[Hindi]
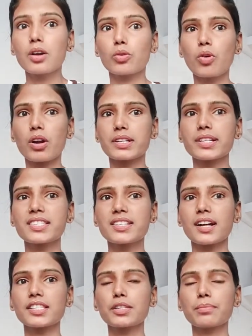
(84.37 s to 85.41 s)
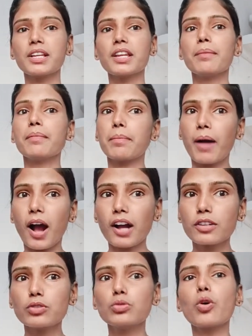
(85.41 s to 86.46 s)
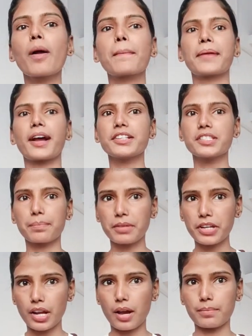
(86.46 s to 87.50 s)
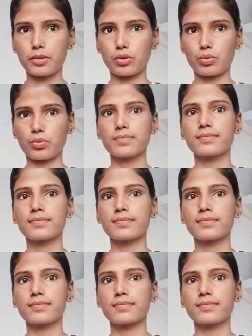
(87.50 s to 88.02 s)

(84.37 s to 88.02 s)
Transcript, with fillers: गोल्डन चांस मिले मैं भाग लूँ और प्राइस अपने नाम करूँ